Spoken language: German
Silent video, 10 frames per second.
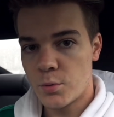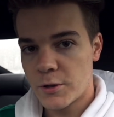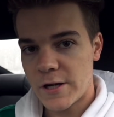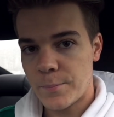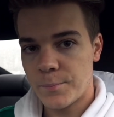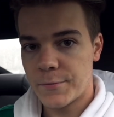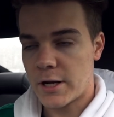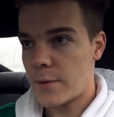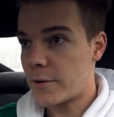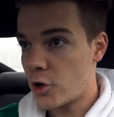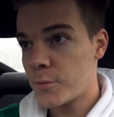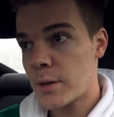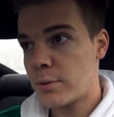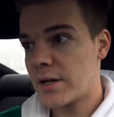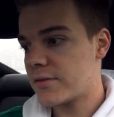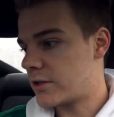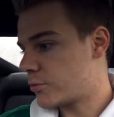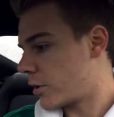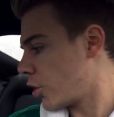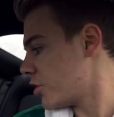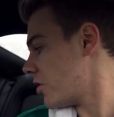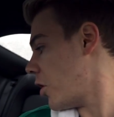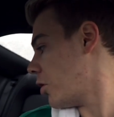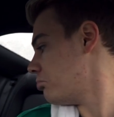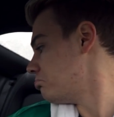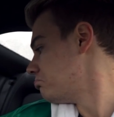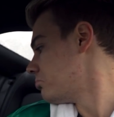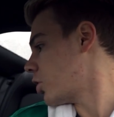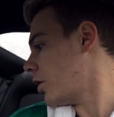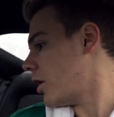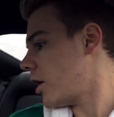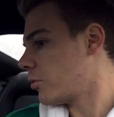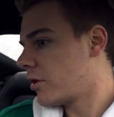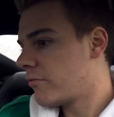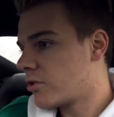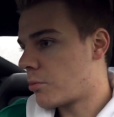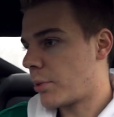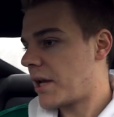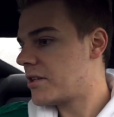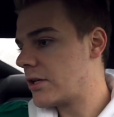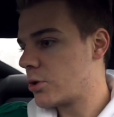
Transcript: umklappen, dann hat man noch mehr Platz. Also man könnte auch keine Ahnung, irgendwie so ein Brett hier